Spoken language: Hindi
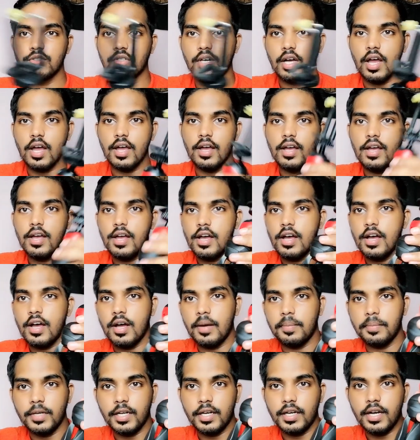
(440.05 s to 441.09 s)
चुका है
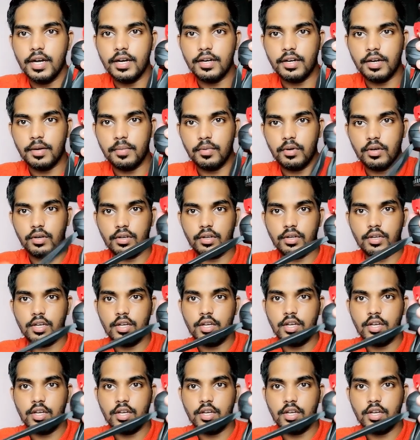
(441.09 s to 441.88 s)
अपना नया ट्राईपॉड